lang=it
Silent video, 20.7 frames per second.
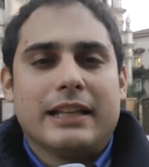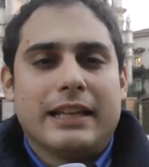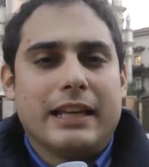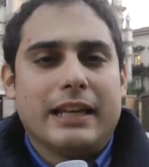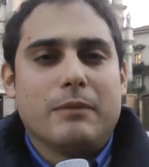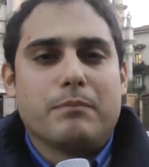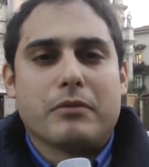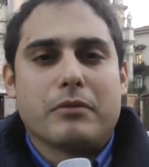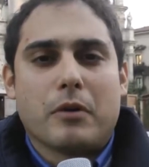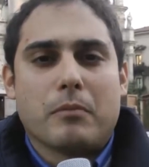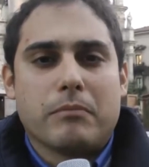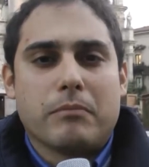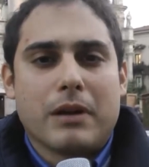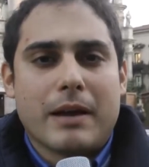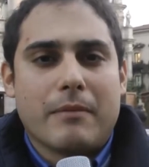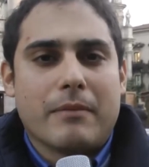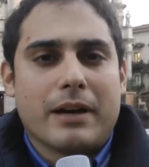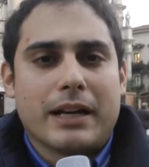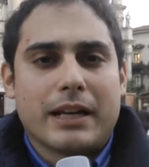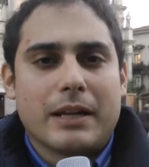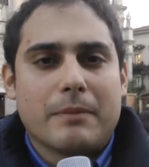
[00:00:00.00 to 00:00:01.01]
il
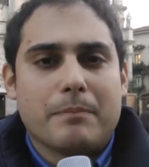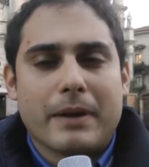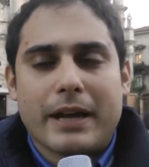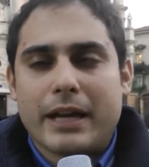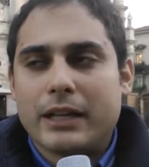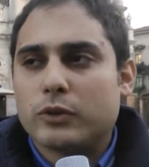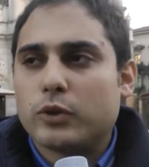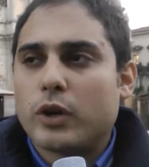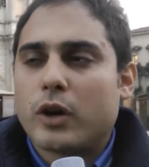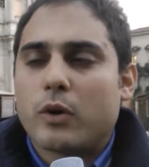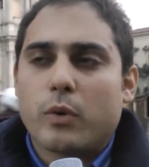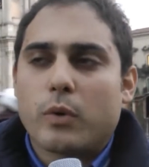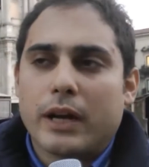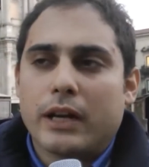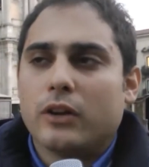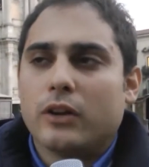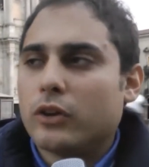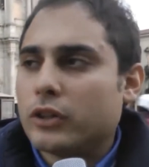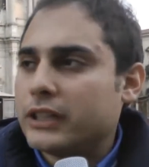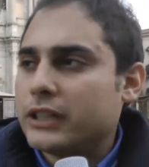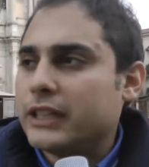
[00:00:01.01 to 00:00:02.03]
problema, ripeto, è
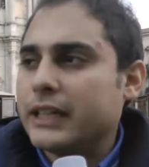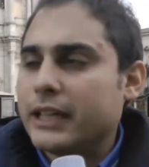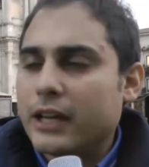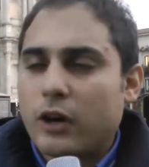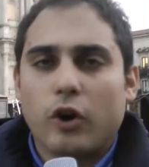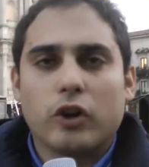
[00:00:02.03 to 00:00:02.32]
quello di